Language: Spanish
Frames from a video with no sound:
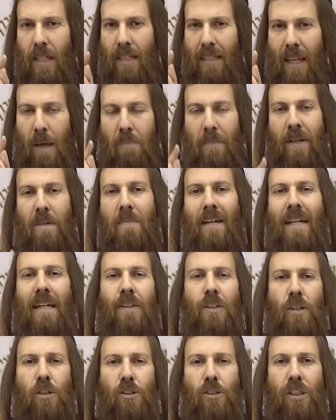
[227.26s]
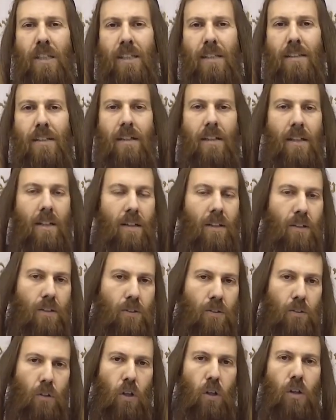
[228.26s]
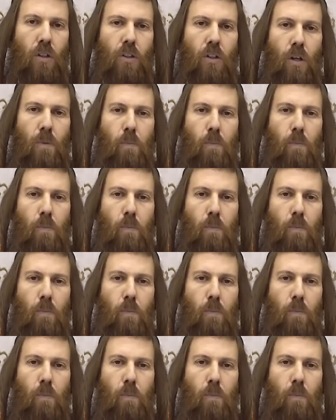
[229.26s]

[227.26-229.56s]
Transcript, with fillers: la primera noche todo